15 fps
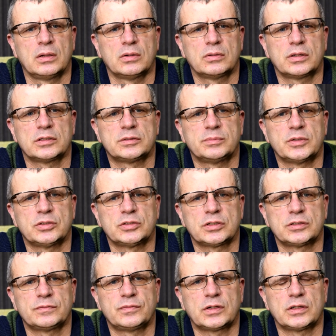oraz męża
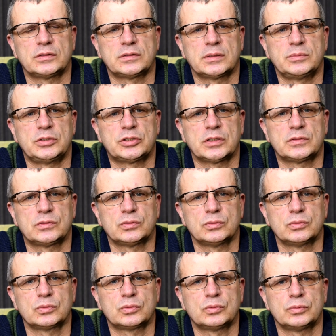z wyrazami
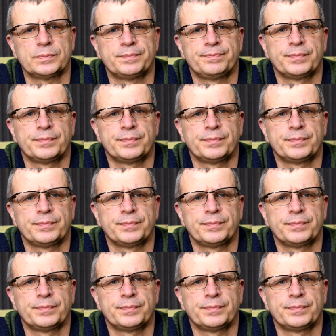szacunku.